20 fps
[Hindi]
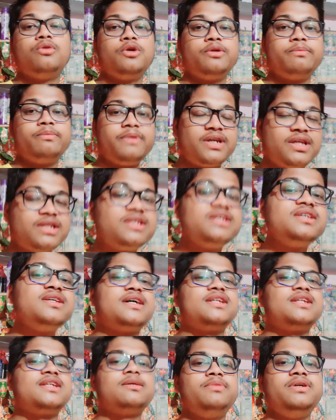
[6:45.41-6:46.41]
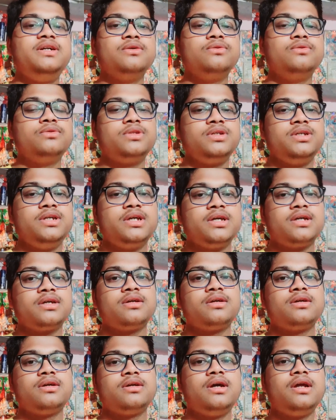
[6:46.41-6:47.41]
उनमें कितनी ज़्यादा भीड़ होती है
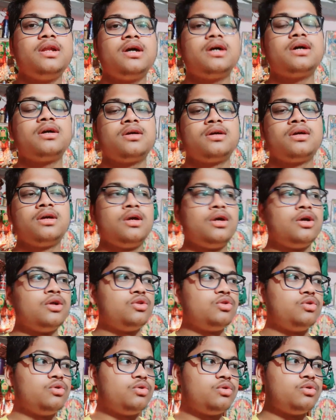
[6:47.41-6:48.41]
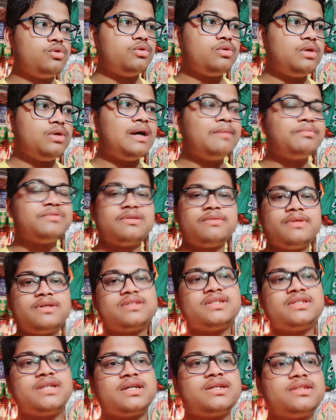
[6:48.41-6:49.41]
है ना तो आप
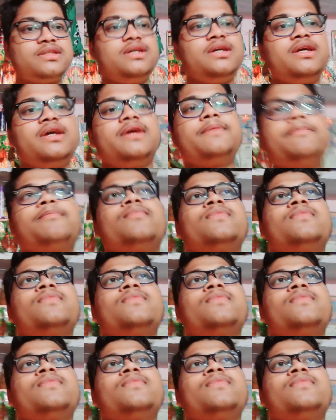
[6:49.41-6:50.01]
समझ सकते हैं